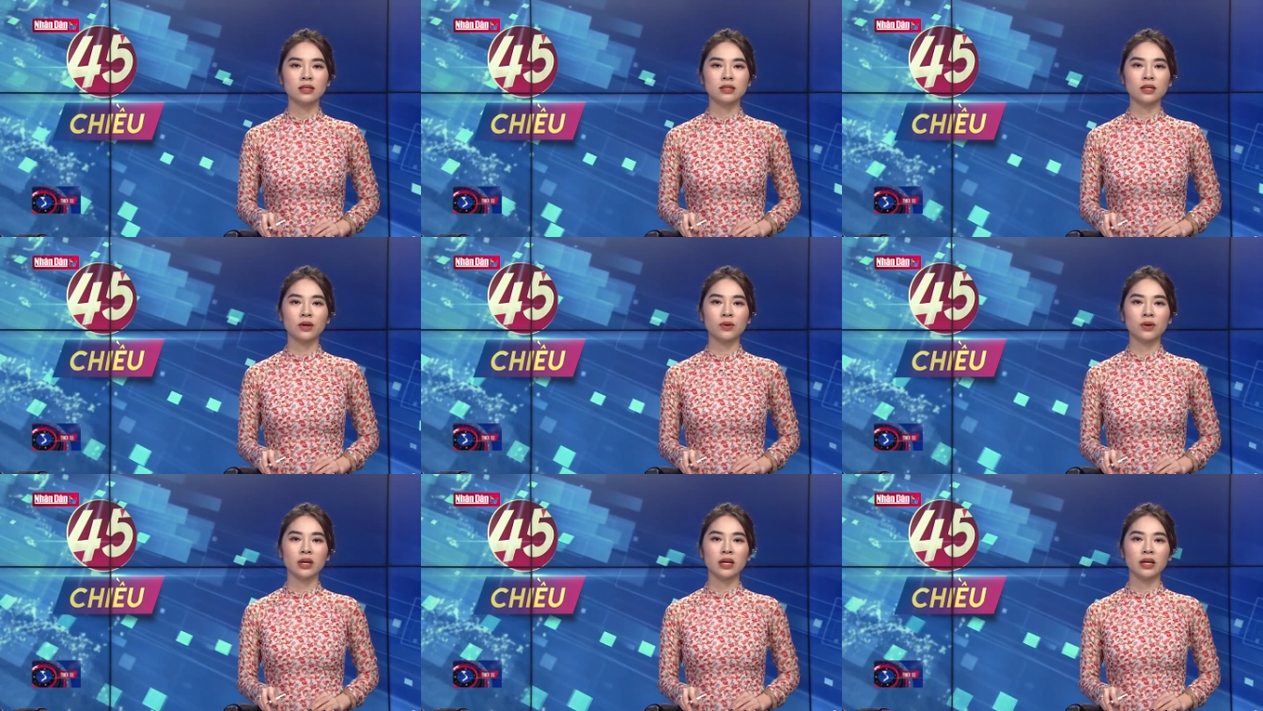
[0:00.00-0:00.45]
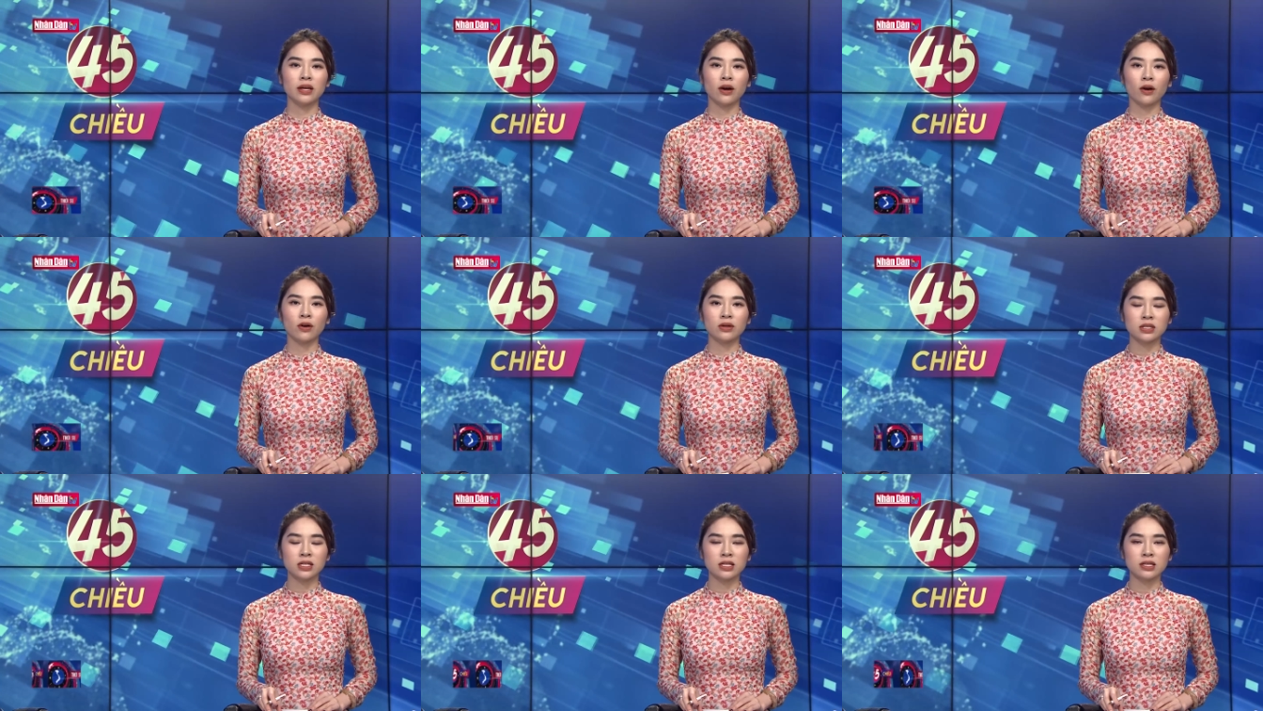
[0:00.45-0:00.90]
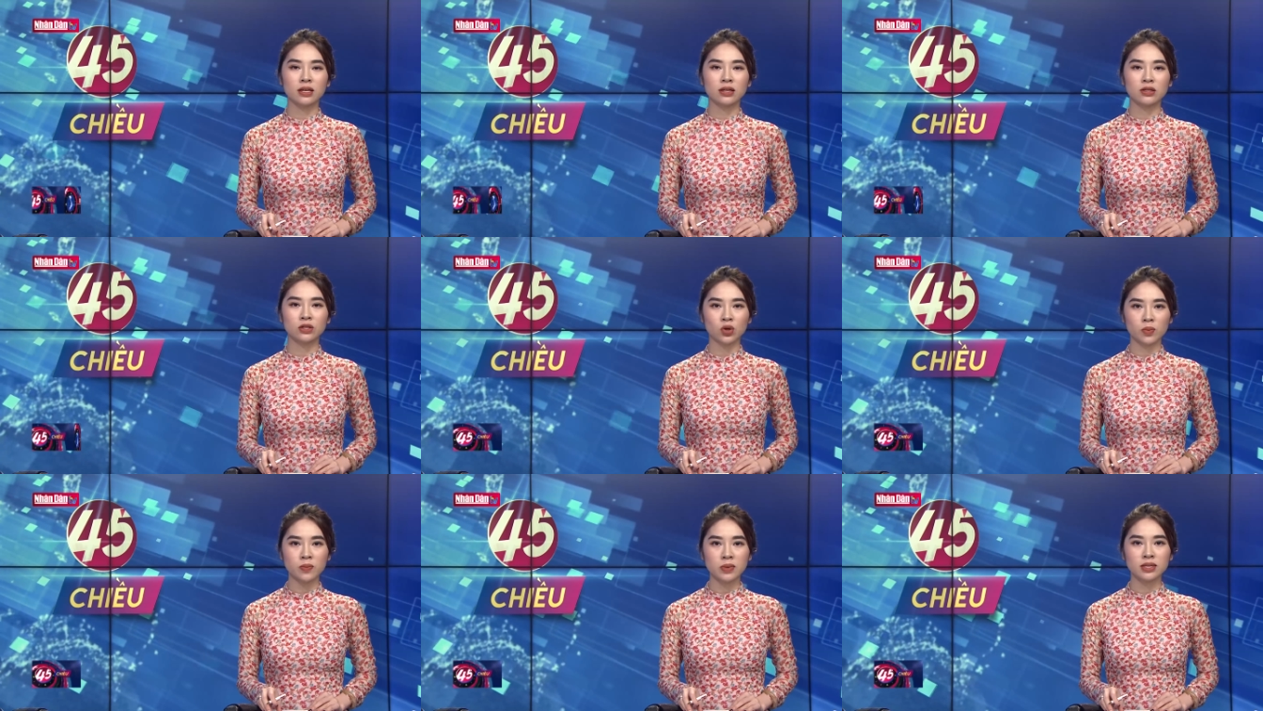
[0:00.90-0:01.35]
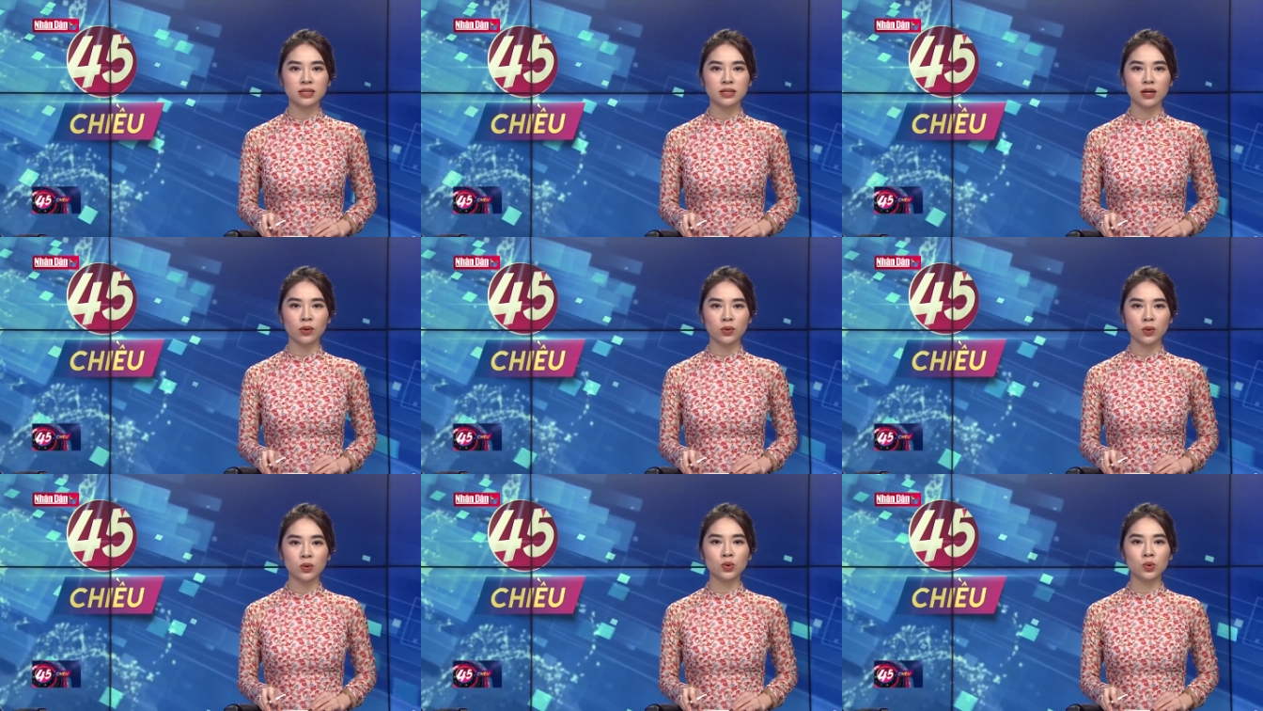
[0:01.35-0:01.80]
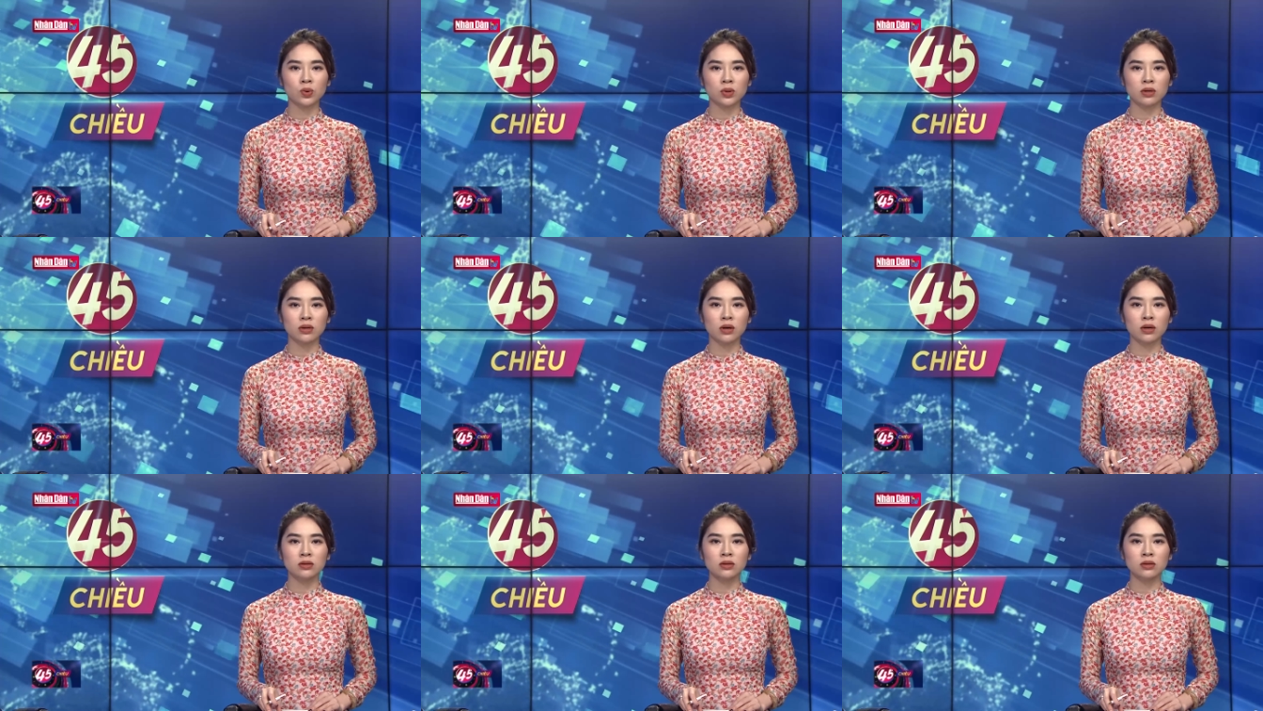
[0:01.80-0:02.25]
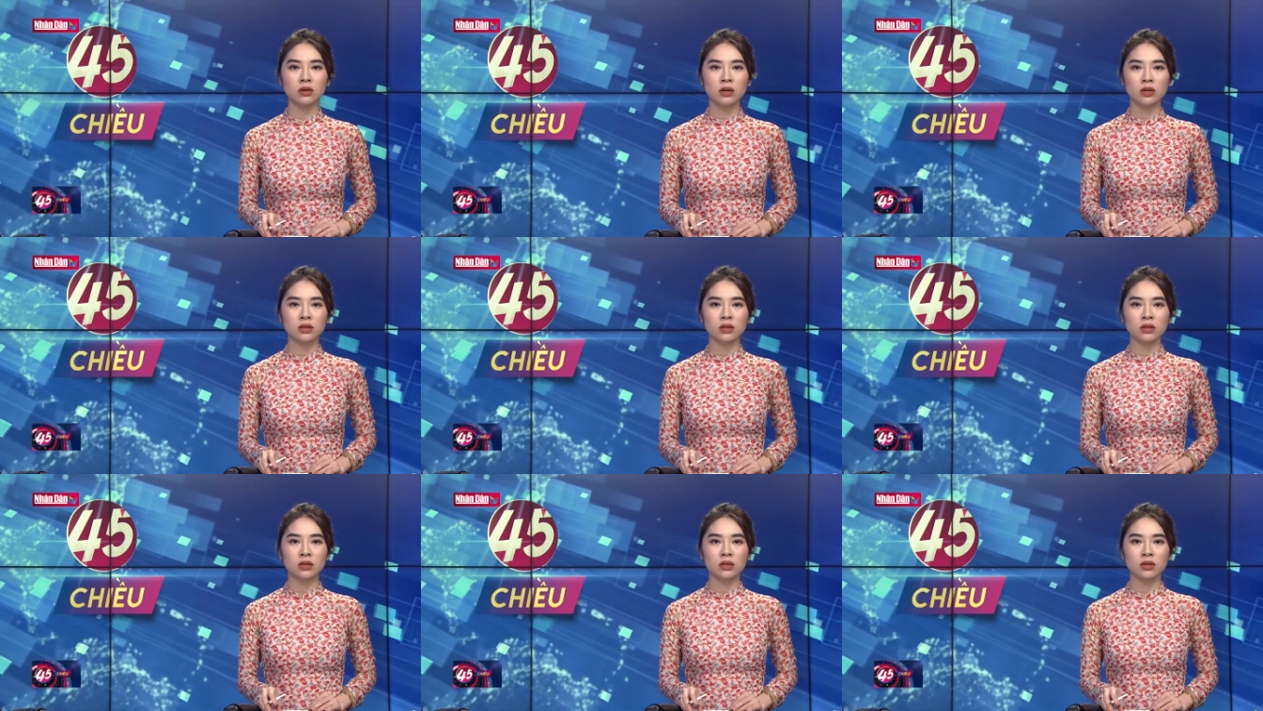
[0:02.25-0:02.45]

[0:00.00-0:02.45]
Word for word: Sau khi có chỉ thị số 16 của Thủ tướng,